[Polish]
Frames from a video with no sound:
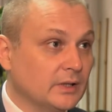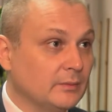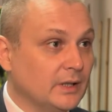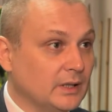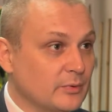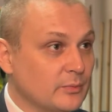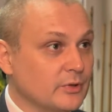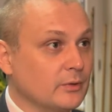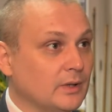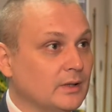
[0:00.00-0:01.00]
Takim najlepszym
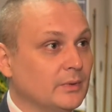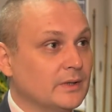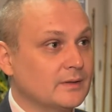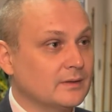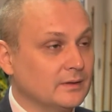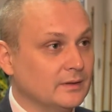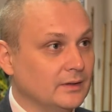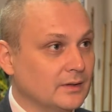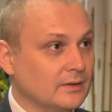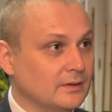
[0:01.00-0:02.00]
przykładem jest,
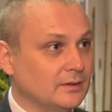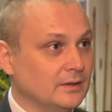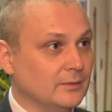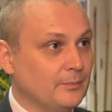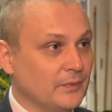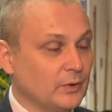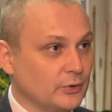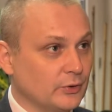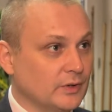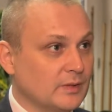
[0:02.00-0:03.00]
y, jest y,
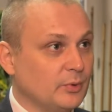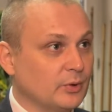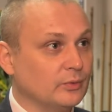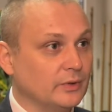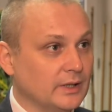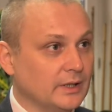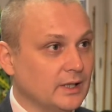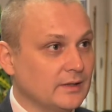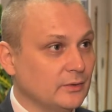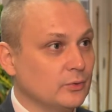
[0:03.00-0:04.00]
ośrodek sportu i
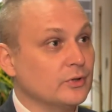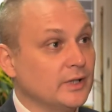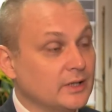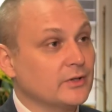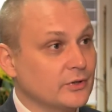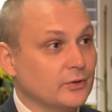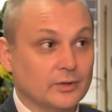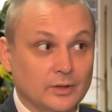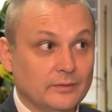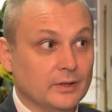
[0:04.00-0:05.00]
rekreacji, już nie ta część
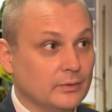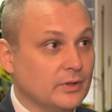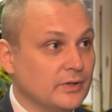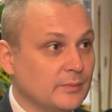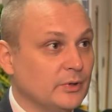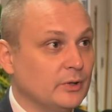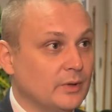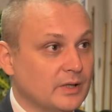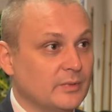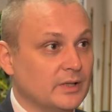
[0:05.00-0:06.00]
hotelowa, która się
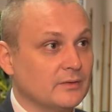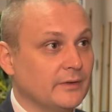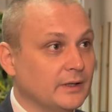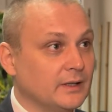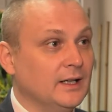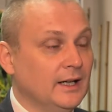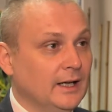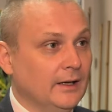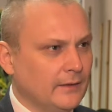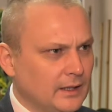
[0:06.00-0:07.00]
zmieniła, jest bardzo fajna,
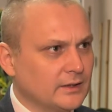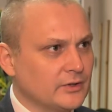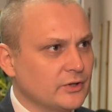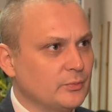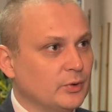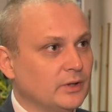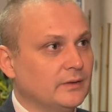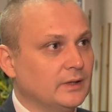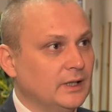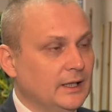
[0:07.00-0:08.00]
ale ta część
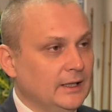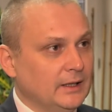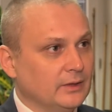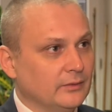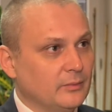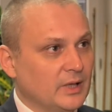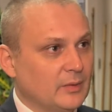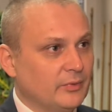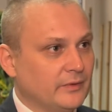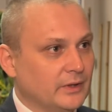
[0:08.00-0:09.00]
biurowa e,
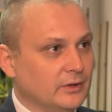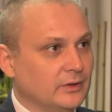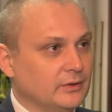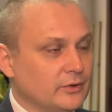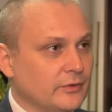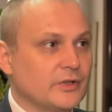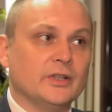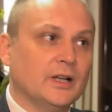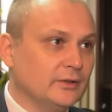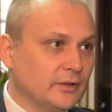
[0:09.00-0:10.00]
wymaga pewnego
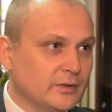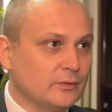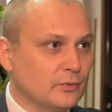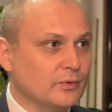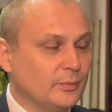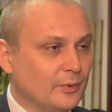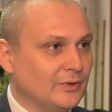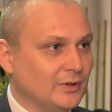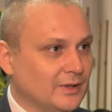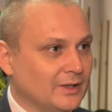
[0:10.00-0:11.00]
odświeżenia, ale to jest już
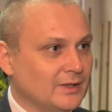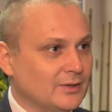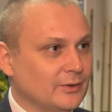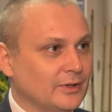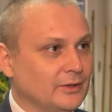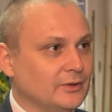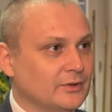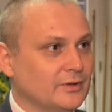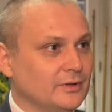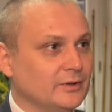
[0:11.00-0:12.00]
zupełnie inna historia
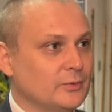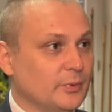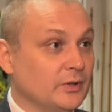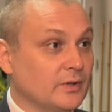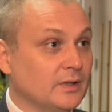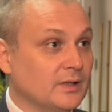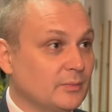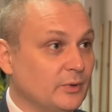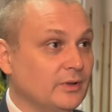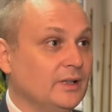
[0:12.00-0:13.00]
niż, niż pieniądze na
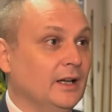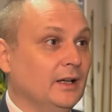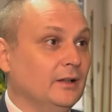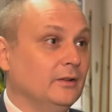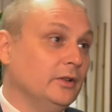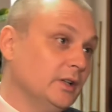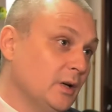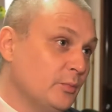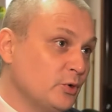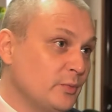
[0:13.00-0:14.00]
sport. No i
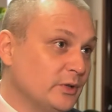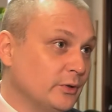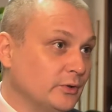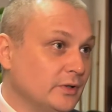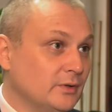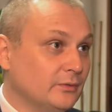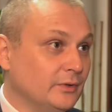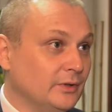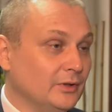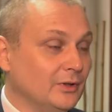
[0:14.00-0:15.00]
taka prośba do rodziców i,
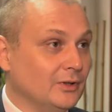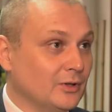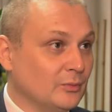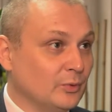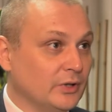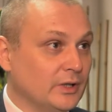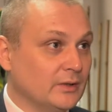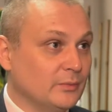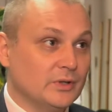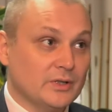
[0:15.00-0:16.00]
i, i
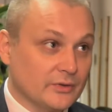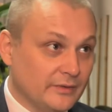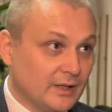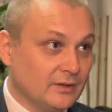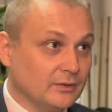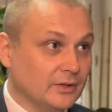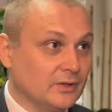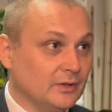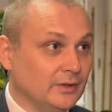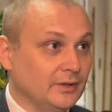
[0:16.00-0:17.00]
komunikat, myślę, że warto,
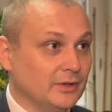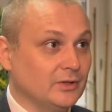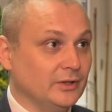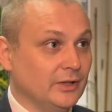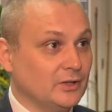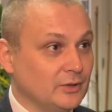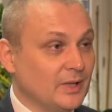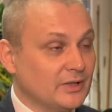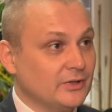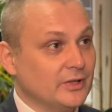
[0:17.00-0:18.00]
jeśli, jeśli, jeśli jeśli
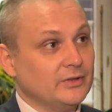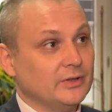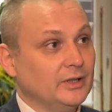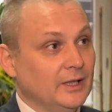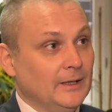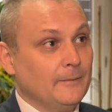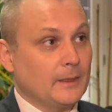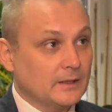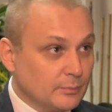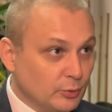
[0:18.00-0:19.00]
macie dzieci,
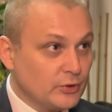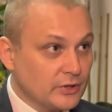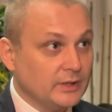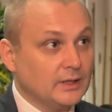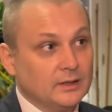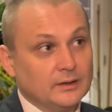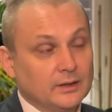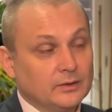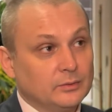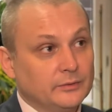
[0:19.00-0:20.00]
e, spójrzcie na,
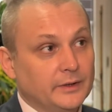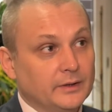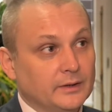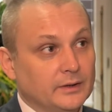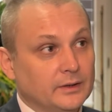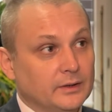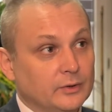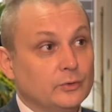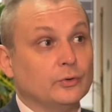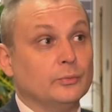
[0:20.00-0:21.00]
na tę ofertę,
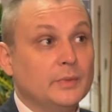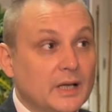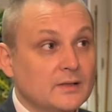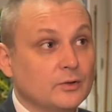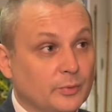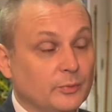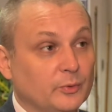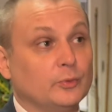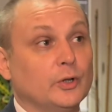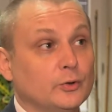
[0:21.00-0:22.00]
którą miasto
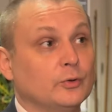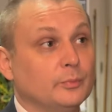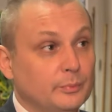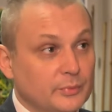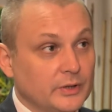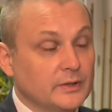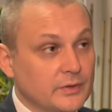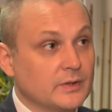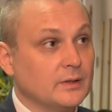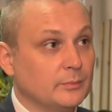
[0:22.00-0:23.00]
proponuje, którą przede
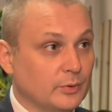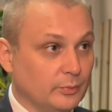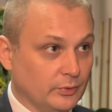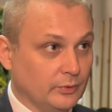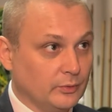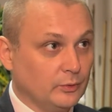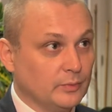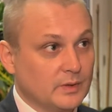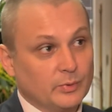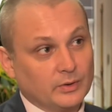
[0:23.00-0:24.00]
wszystkim proponują
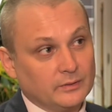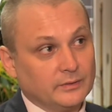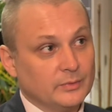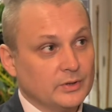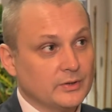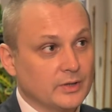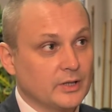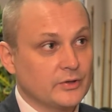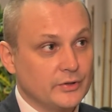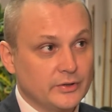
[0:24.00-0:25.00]
kluby sportowe. Myślę, że
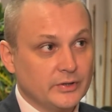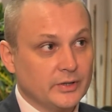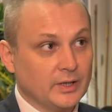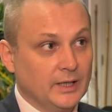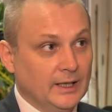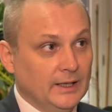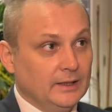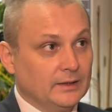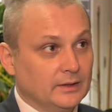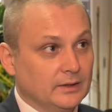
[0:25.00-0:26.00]
każdy dzieciak
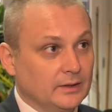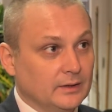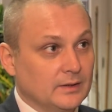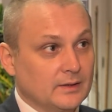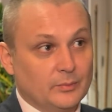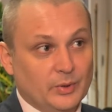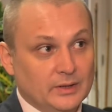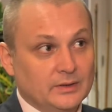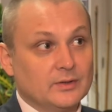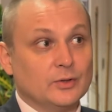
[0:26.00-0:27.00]
e, z tej
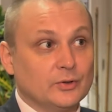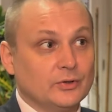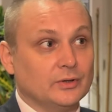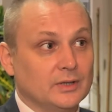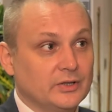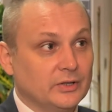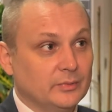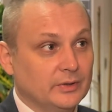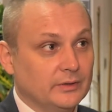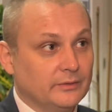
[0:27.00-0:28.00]
palety coś dla
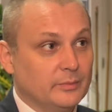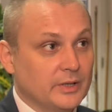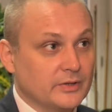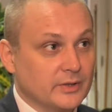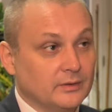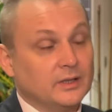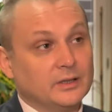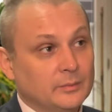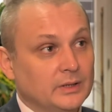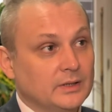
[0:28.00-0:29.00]
siebie wybierze, no a
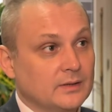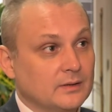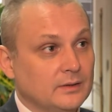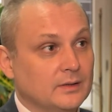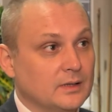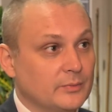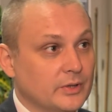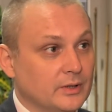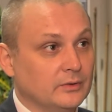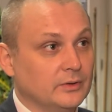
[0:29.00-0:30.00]
nie ma nic, nic
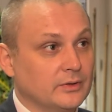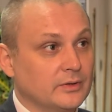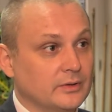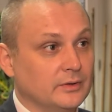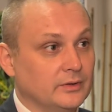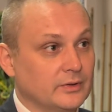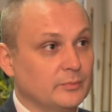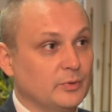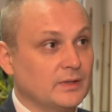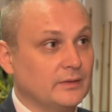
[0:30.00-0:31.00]
lepszego niż, niż
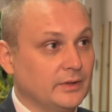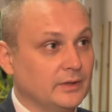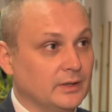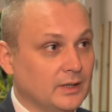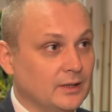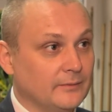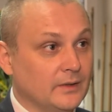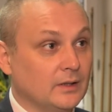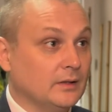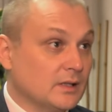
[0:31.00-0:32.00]
postawienie na,
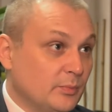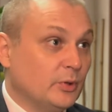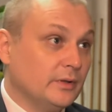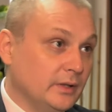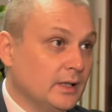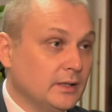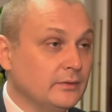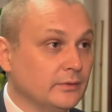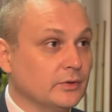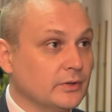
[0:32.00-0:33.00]
na, na sport i na
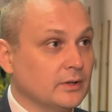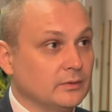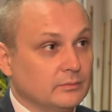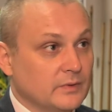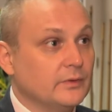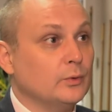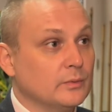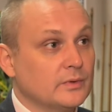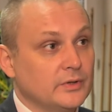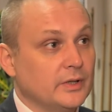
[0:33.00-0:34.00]
aktywność taką
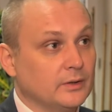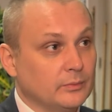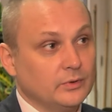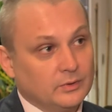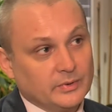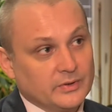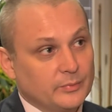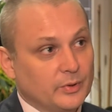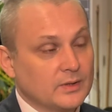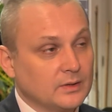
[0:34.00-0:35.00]
zwykłą, codzienną. To
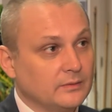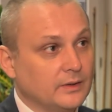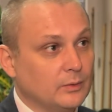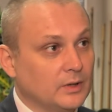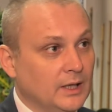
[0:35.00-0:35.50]
będzie procentowało.